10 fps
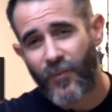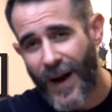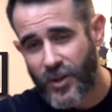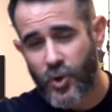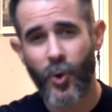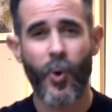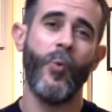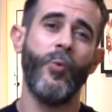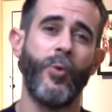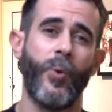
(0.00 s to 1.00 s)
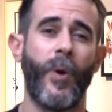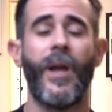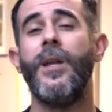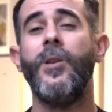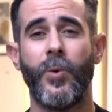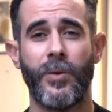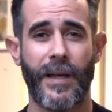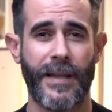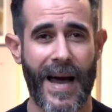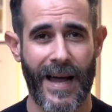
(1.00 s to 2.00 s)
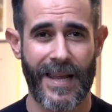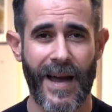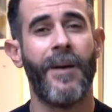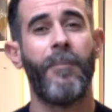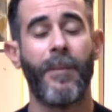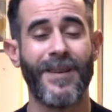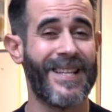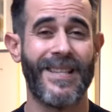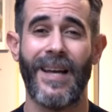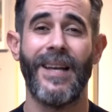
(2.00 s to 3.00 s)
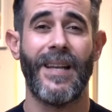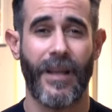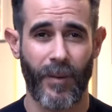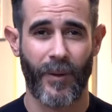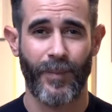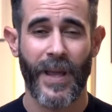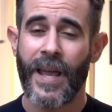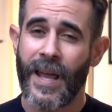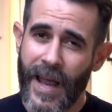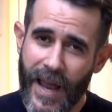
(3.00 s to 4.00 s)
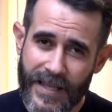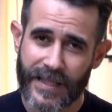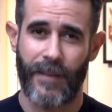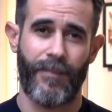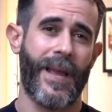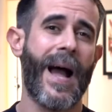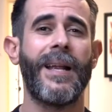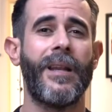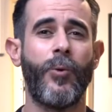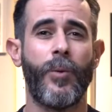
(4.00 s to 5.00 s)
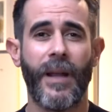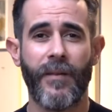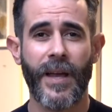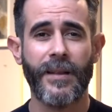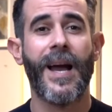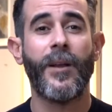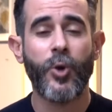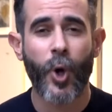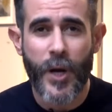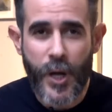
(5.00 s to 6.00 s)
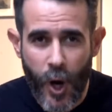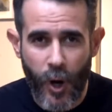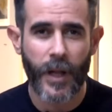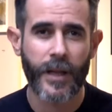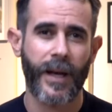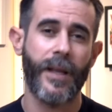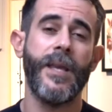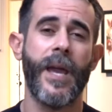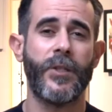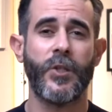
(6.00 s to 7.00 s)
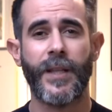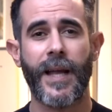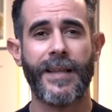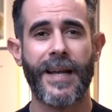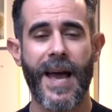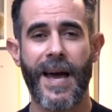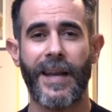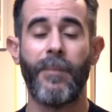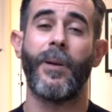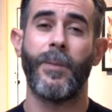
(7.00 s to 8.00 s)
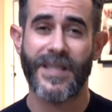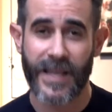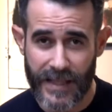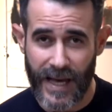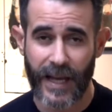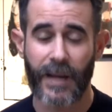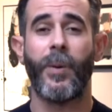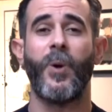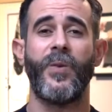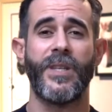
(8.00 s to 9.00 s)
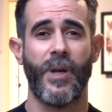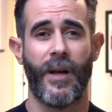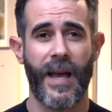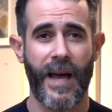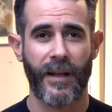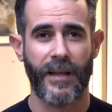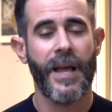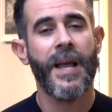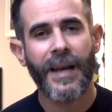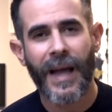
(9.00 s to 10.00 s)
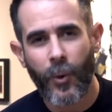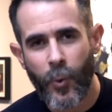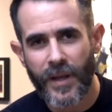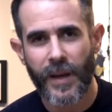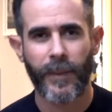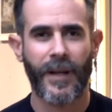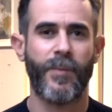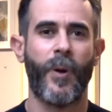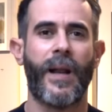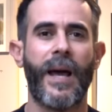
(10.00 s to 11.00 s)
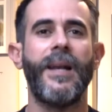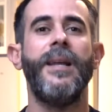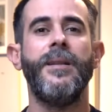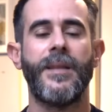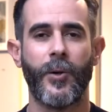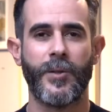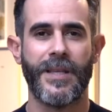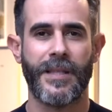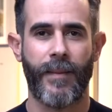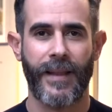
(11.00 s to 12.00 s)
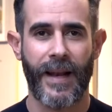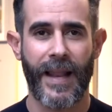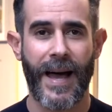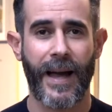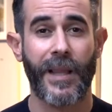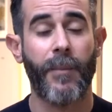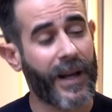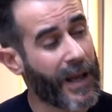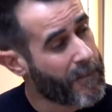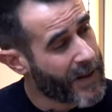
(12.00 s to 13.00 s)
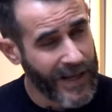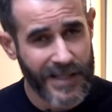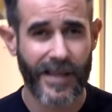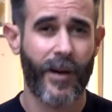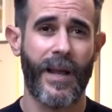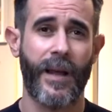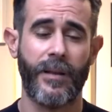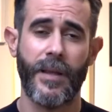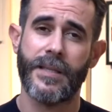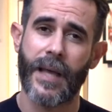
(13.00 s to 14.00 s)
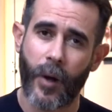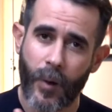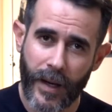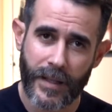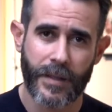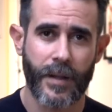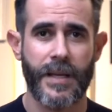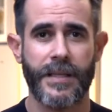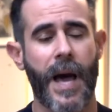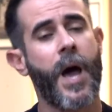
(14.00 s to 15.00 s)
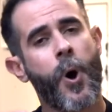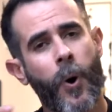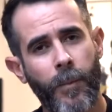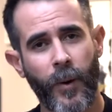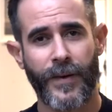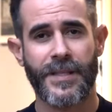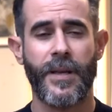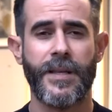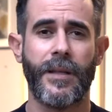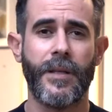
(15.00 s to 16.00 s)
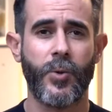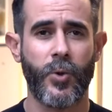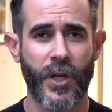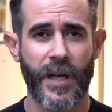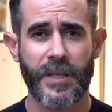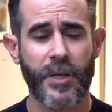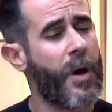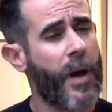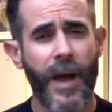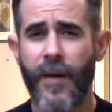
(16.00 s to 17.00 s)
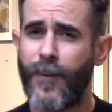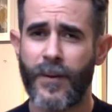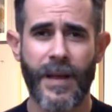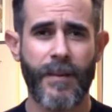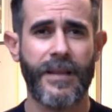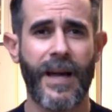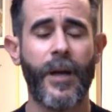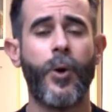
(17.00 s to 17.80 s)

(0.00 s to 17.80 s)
faccio un tour in tutta Italia per presentare il libro. E eh sì, anche nel 2020 andrò in oltre 10 città italiane per presentare Professione Arte, la guida per esplorare l'intero sistema dell'arte, perché per essere un artista, collezionista o professionista di successo è fondamentale